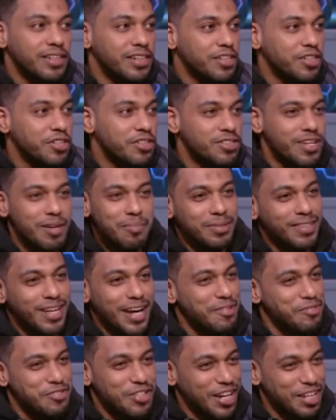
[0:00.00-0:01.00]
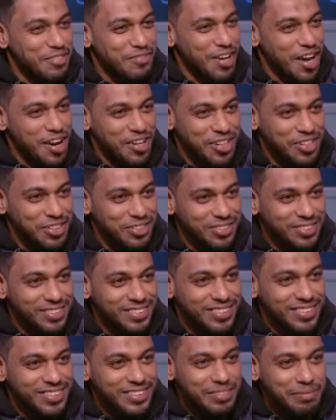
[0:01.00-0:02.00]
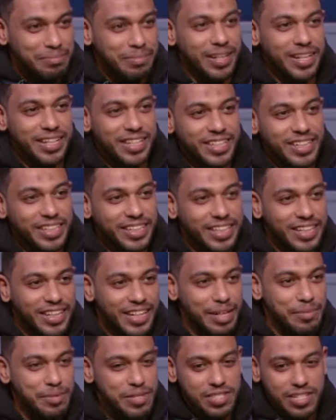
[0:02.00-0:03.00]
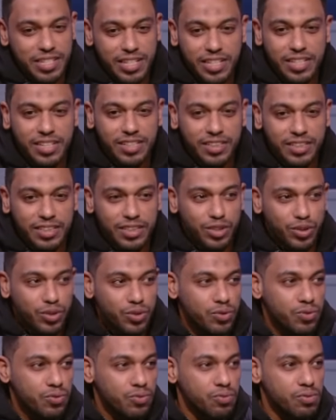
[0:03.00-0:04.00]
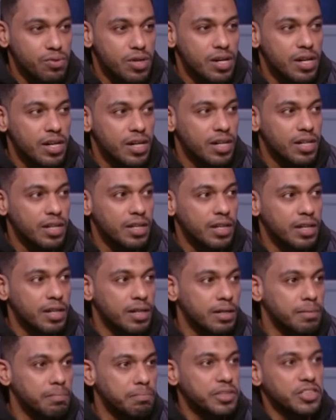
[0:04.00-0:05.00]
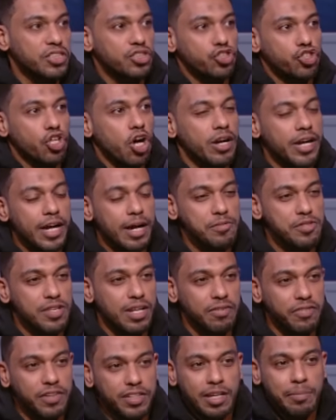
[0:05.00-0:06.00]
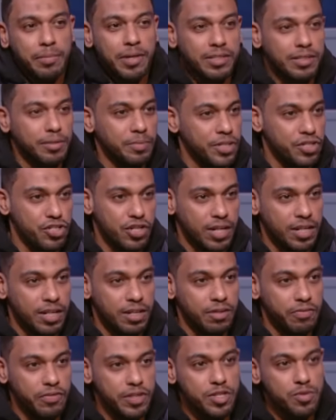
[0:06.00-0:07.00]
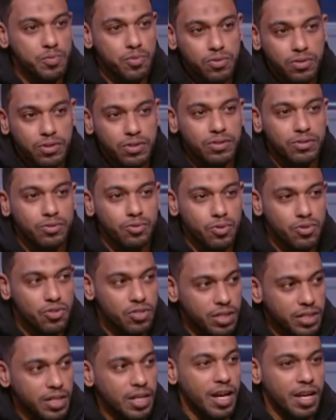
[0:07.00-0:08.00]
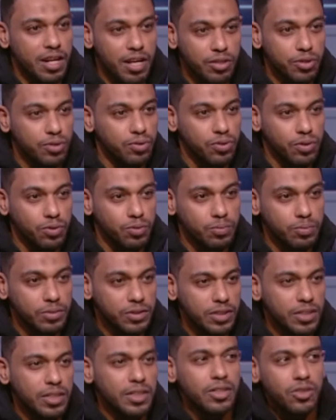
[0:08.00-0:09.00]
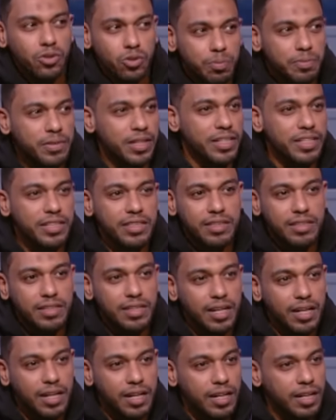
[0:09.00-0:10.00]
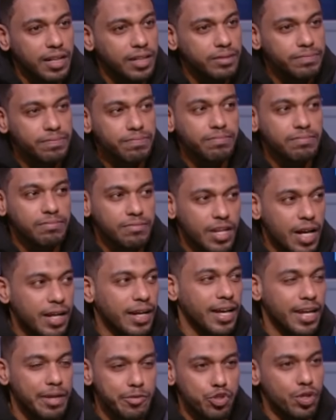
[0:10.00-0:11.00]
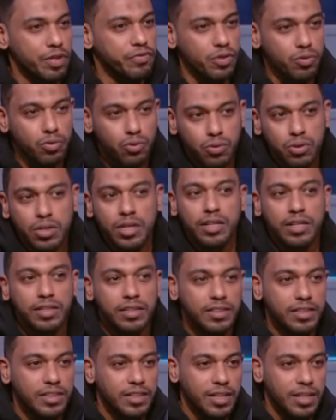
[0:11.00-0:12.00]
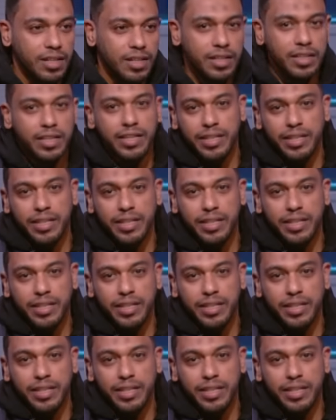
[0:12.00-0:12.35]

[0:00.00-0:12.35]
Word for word: آه زي ما انت عارف شغال في العقارات بقالي خمس سنين ومن شهر خمسة اللي فات عملت بيج على الفيسبوك وتشانل على اليوتيوب وابتديت آه، اتكلم شويه في الكوره